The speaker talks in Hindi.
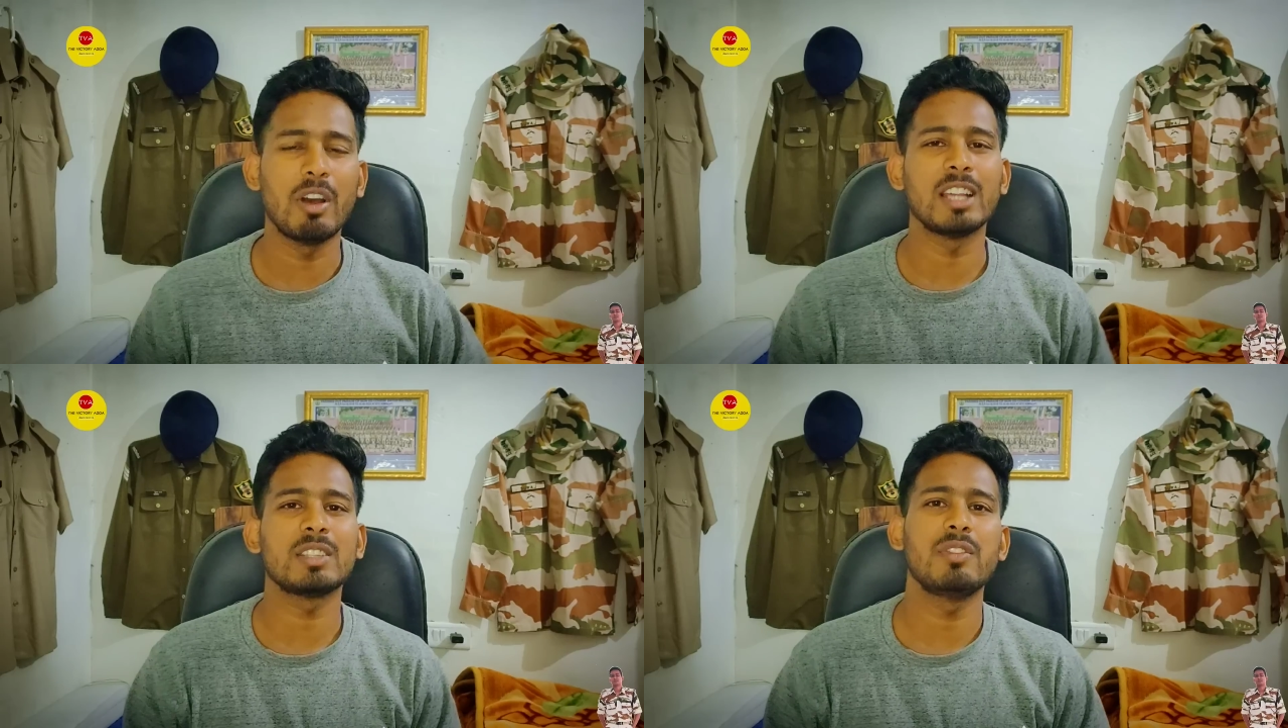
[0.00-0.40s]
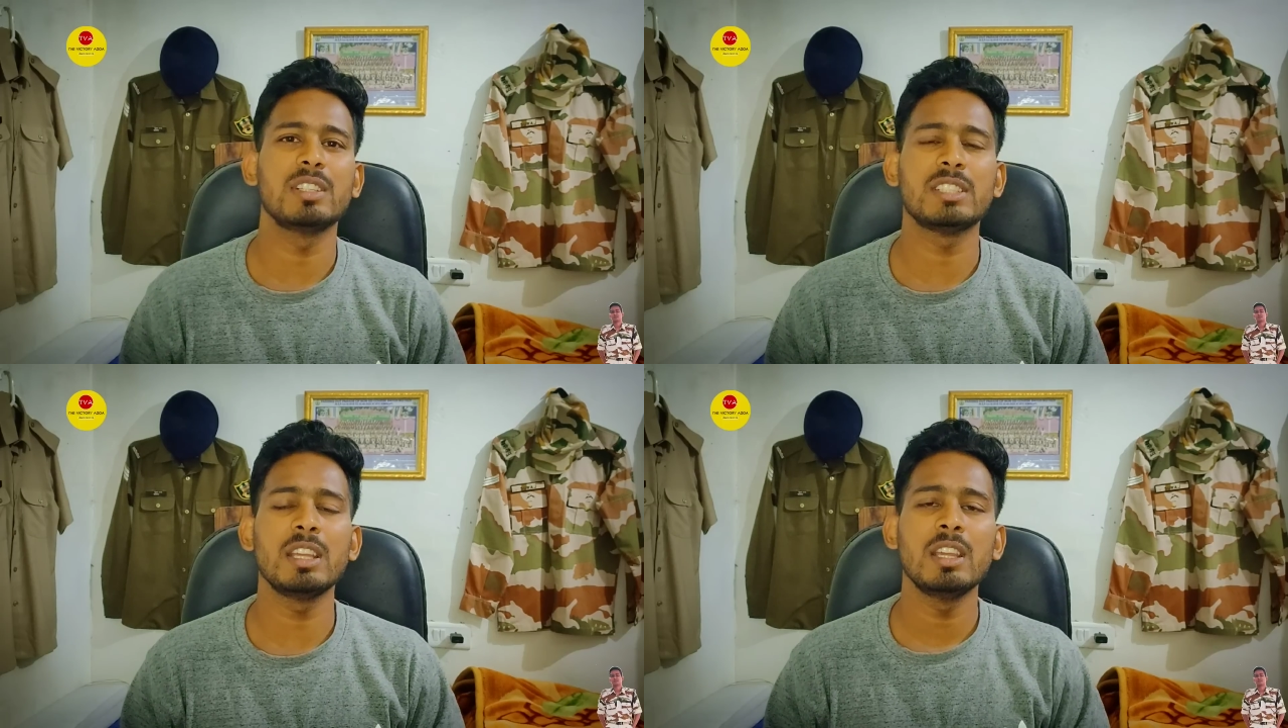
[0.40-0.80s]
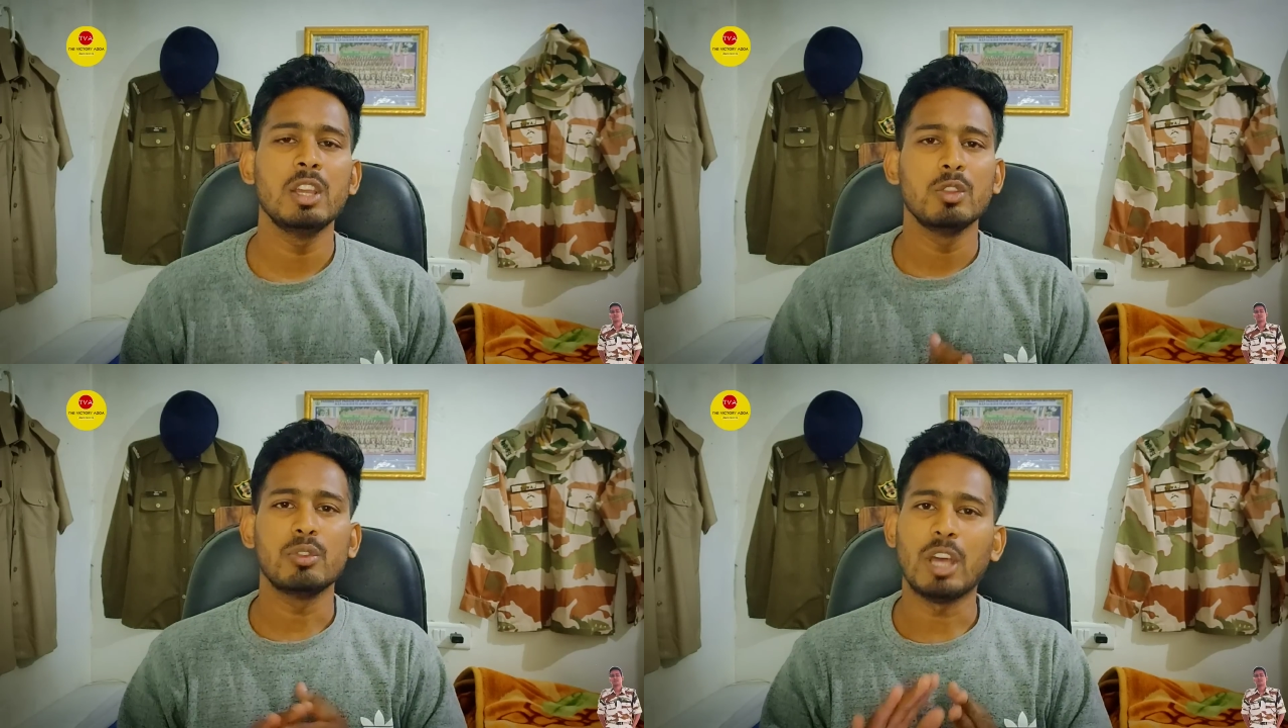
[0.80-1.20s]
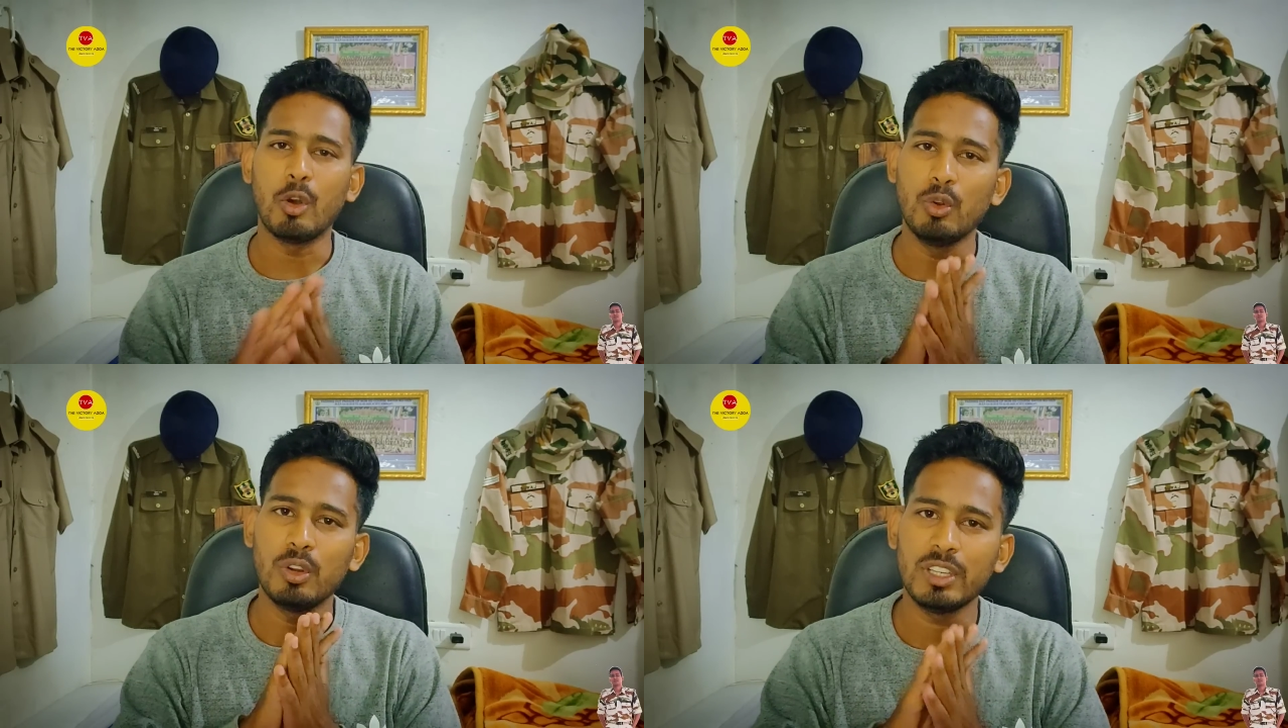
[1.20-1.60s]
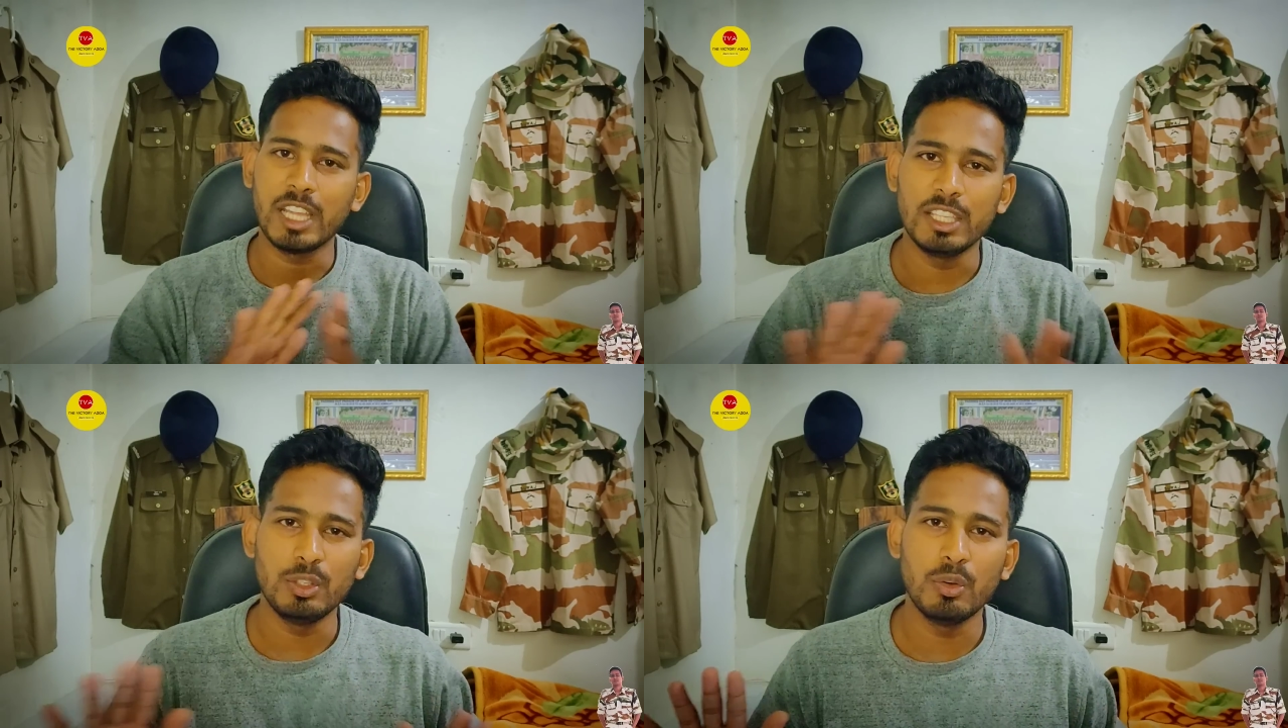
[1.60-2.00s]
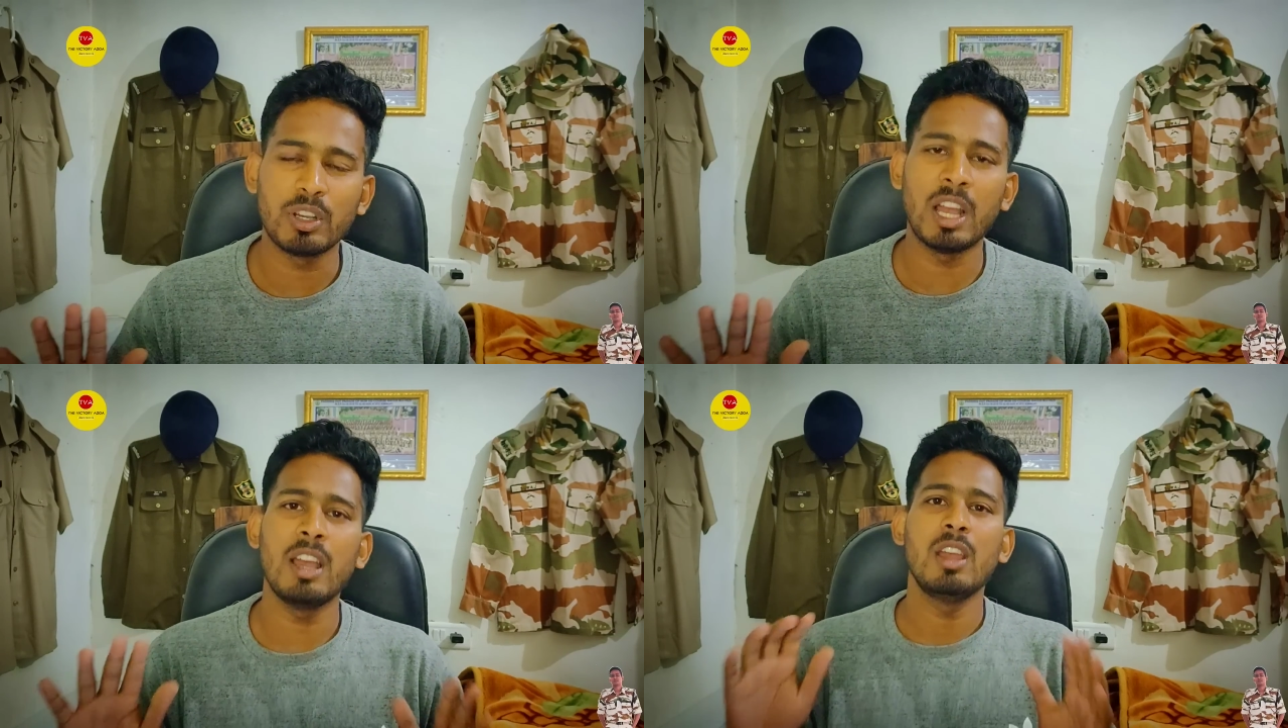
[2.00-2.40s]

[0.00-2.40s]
वहां से फिर से तो डाउनलोड नहीं होगा